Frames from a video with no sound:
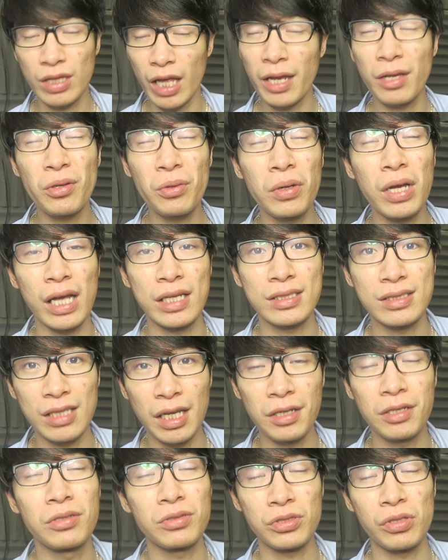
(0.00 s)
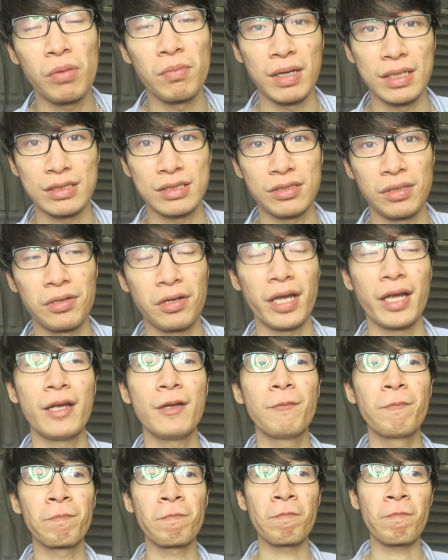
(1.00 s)
Thank you guys, thank you so much.
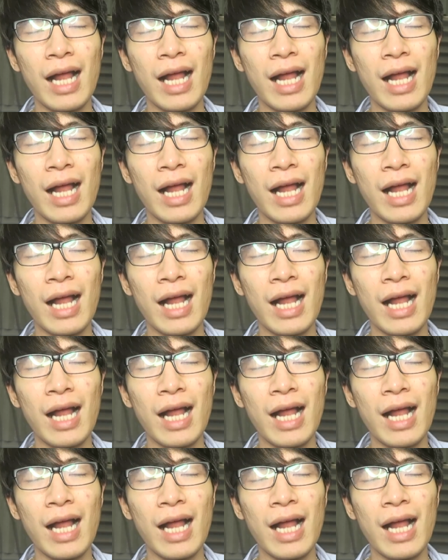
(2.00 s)
Oke. Okay?